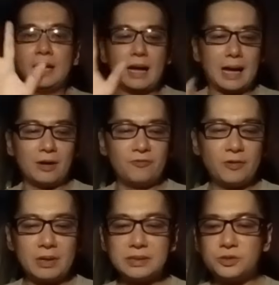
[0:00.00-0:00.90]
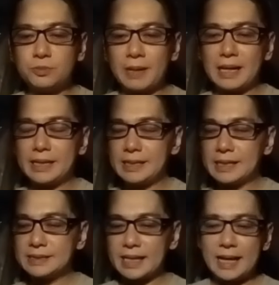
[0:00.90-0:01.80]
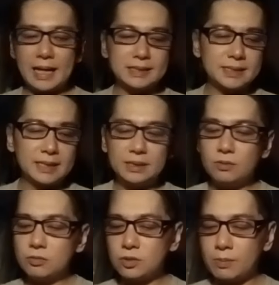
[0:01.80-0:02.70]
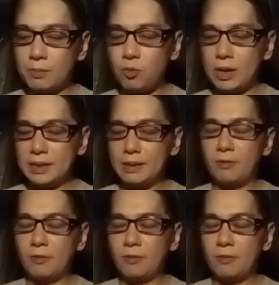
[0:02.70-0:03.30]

Halo viewers, jumpa lagi dengan saya Edson untuk membuat